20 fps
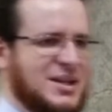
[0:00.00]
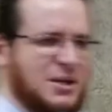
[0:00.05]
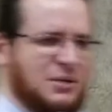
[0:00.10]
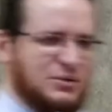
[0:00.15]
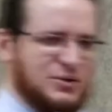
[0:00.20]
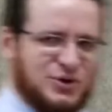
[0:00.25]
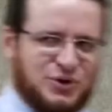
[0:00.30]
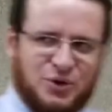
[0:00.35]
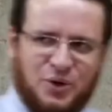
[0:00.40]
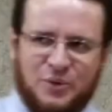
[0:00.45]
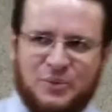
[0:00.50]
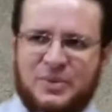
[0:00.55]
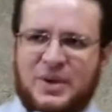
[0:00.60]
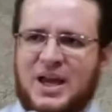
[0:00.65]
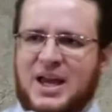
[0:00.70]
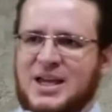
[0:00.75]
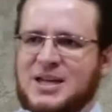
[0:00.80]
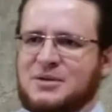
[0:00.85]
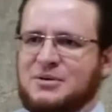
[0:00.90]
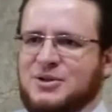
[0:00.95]
que eu estou
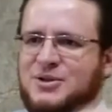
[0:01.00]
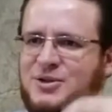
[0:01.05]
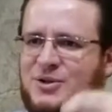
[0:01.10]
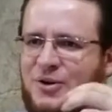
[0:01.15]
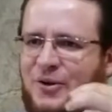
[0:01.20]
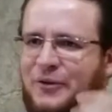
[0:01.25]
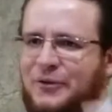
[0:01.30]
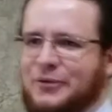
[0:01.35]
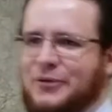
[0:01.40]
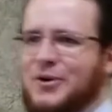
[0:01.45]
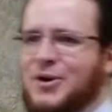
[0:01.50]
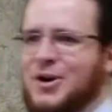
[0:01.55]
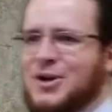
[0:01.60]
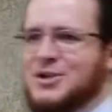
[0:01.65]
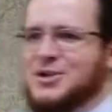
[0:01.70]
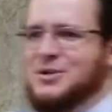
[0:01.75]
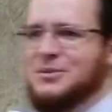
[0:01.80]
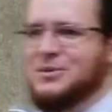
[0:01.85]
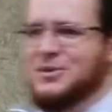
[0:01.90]
bem, eu estou forte,